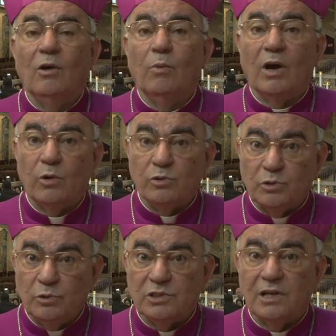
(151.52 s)

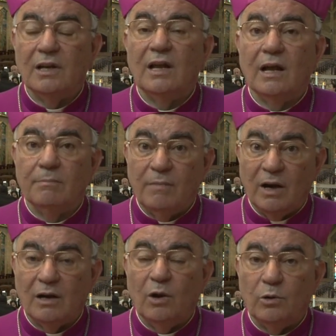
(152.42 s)
وخصوصا
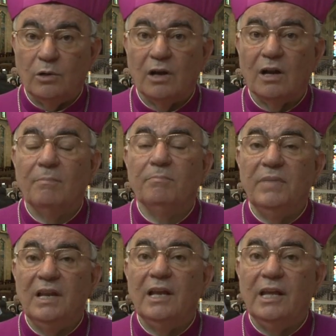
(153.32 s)
مرة أخرى
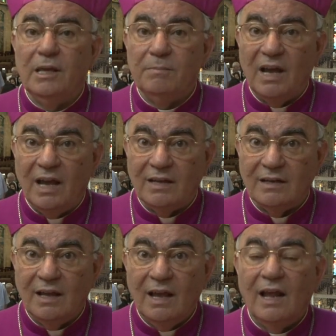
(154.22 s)
بالإيمان
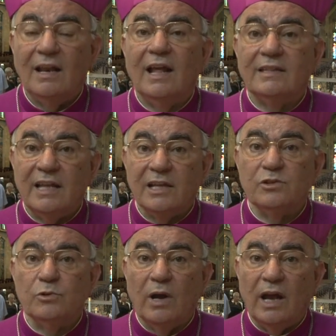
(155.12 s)
لا
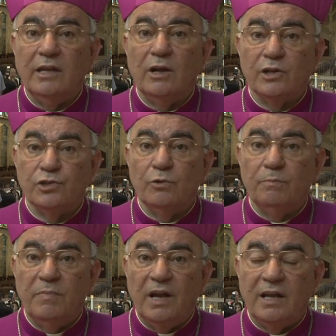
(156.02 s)
تنسوا أيها
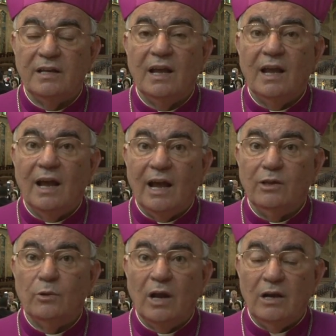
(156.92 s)
الشبان
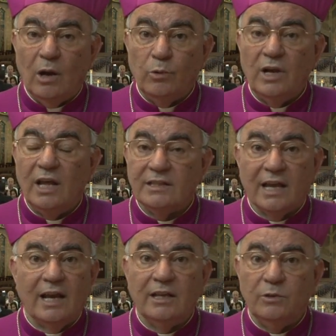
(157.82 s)
أيها الأولاد
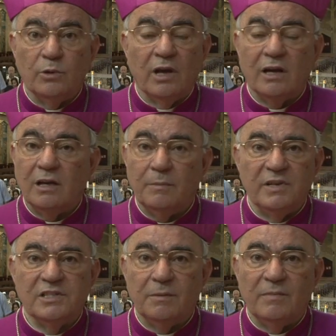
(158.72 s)
كان يكرر
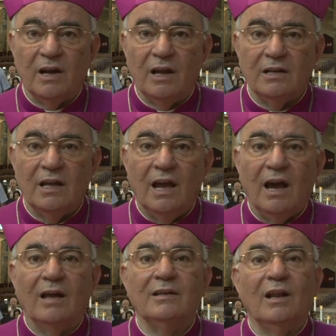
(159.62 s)
باستمرار
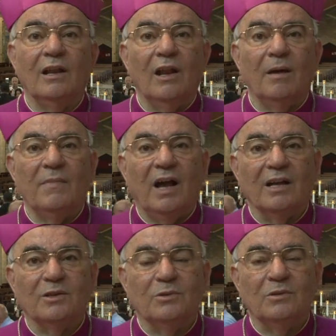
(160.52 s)
أن الله
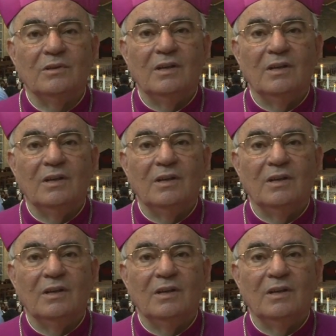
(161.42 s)
معكم